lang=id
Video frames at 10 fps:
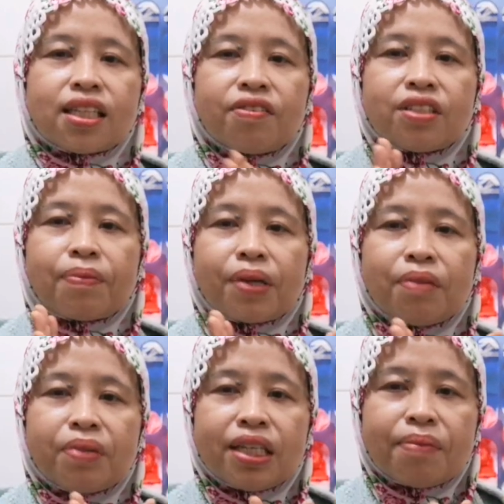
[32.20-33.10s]
saya
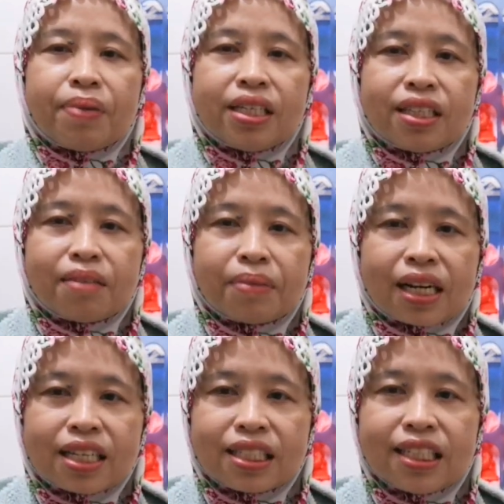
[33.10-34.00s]
ucapkan banyak-banyak terima
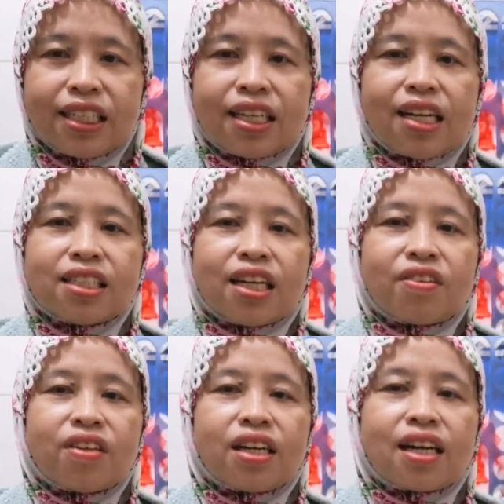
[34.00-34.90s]
kasih dan
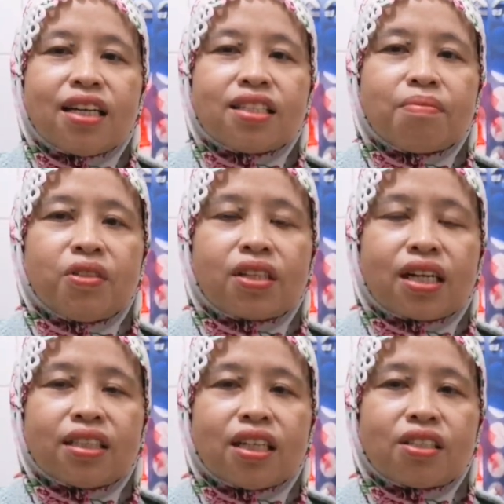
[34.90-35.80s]
saya doakan semoga
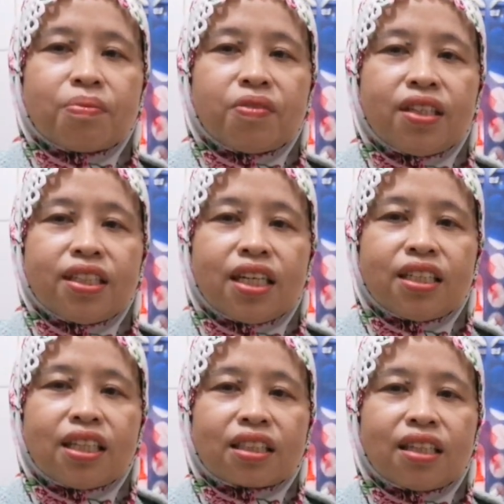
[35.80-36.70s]
kita semuanya
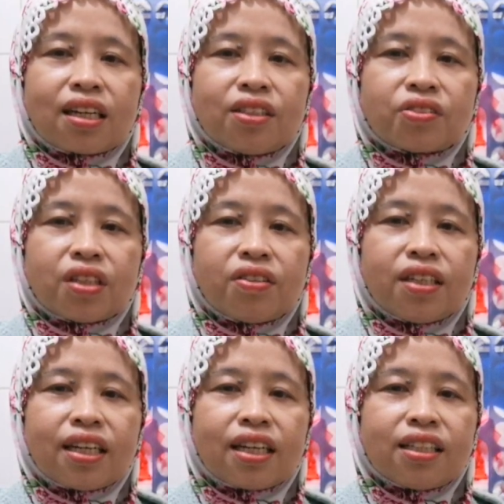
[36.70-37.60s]
ditakdirkan sukses
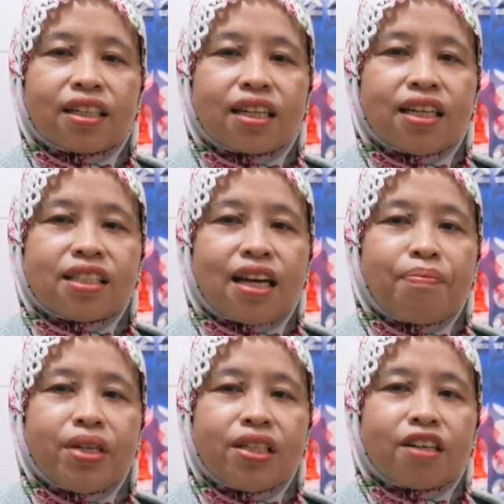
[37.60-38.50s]
di akhirat ya guys.
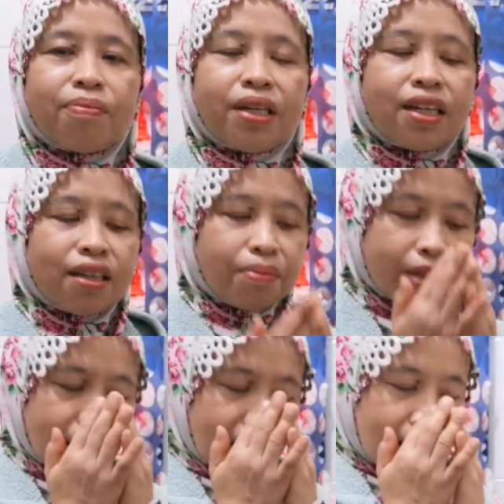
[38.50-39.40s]
Amin ya robbal
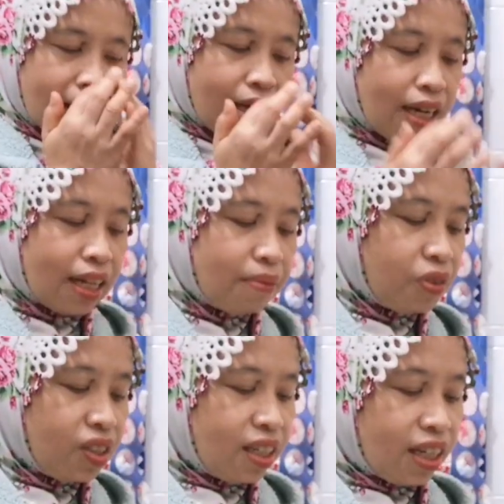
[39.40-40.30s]
alamin.
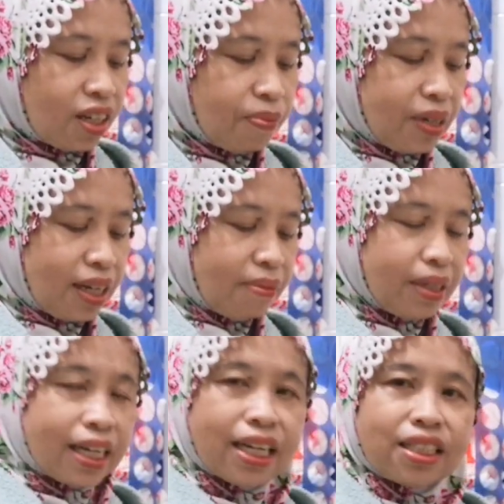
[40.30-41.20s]
Alhamdulillah ya robbal
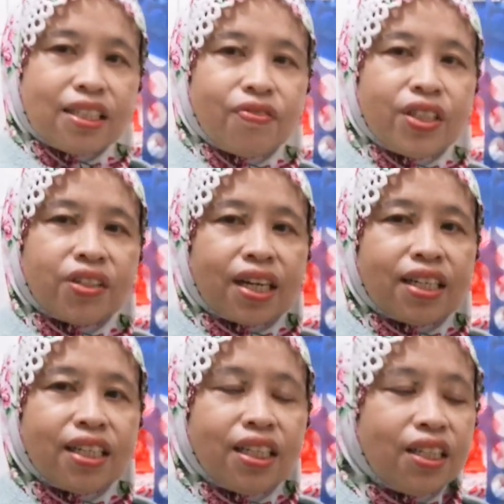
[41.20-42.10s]
alamin guys, di video
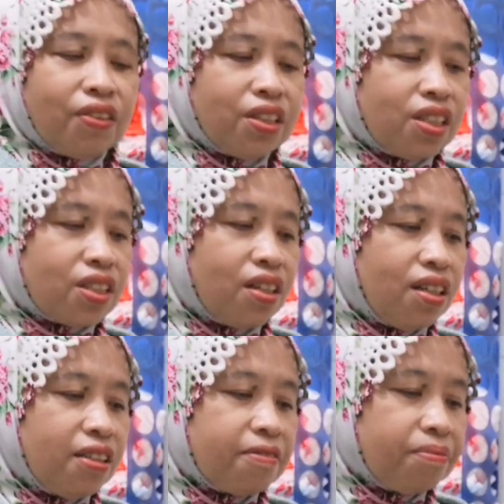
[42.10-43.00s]
kali ini Wang
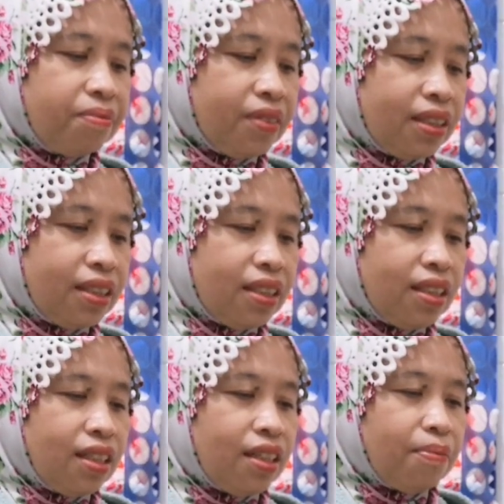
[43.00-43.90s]
Deso
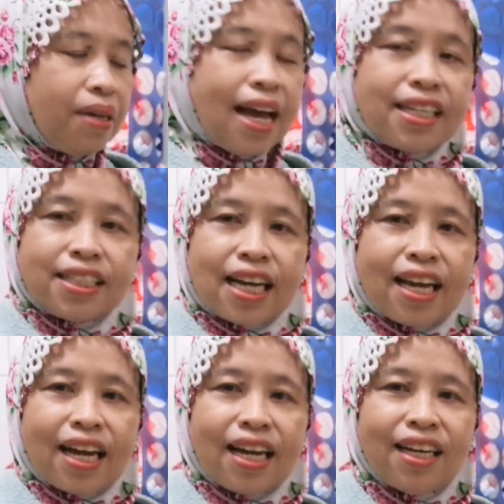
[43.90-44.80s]

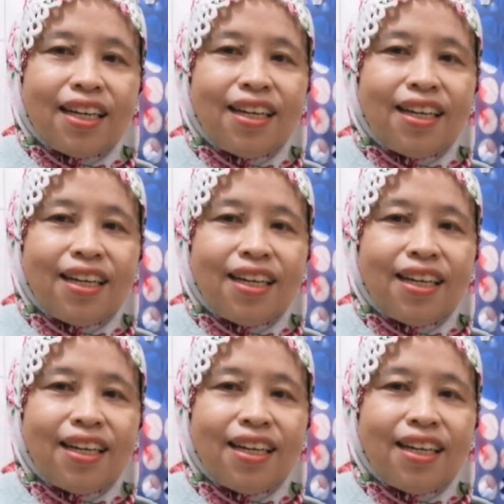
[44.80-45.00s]
belanja ya,